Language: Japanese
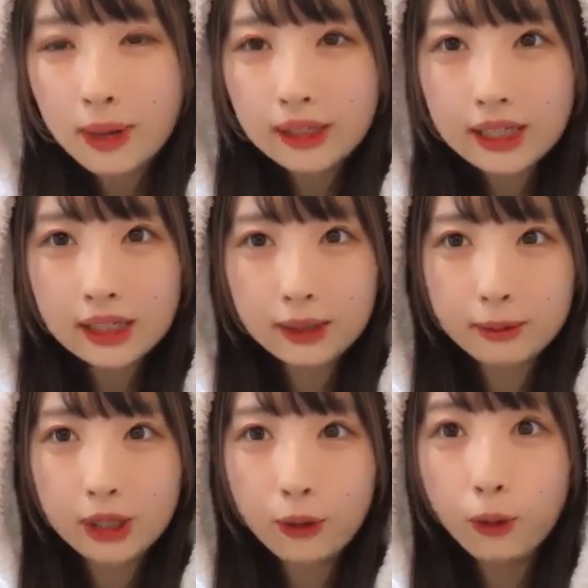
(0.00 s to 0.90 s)
パンケーキ
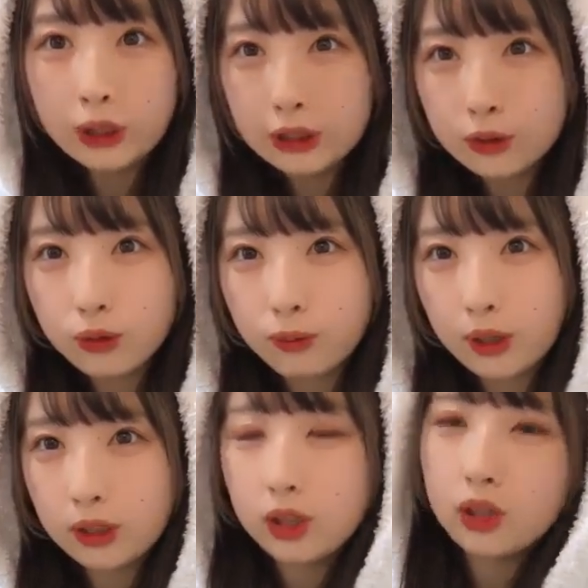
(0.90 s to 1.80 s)
食べた美味しそう
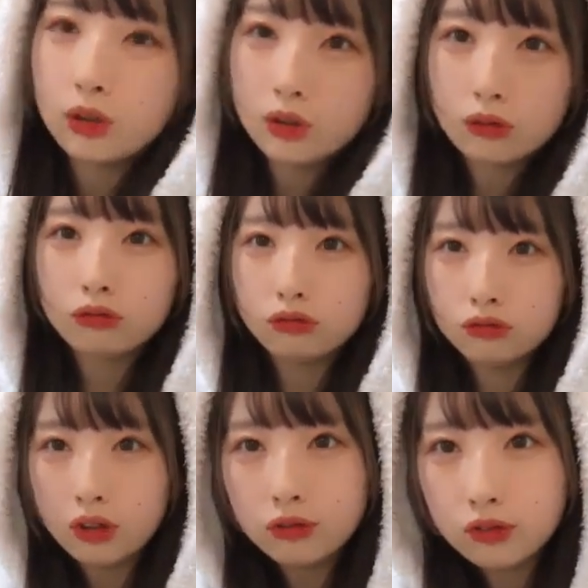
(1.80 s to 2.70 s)
パンケーキ
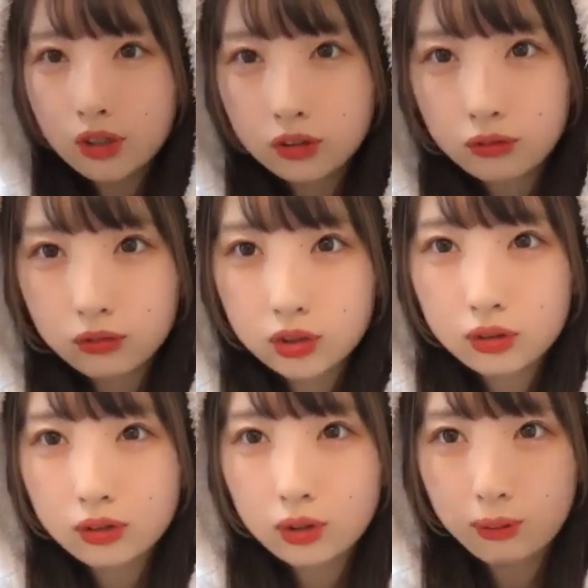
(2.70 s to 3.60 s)
ふわふわの
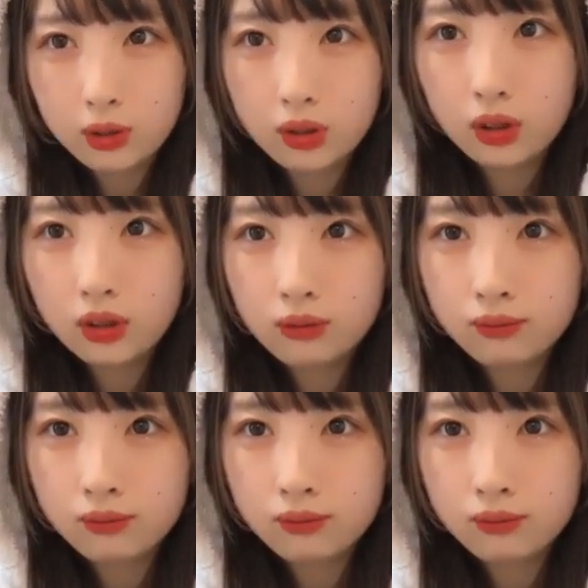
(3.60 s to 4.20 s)
作ってみたい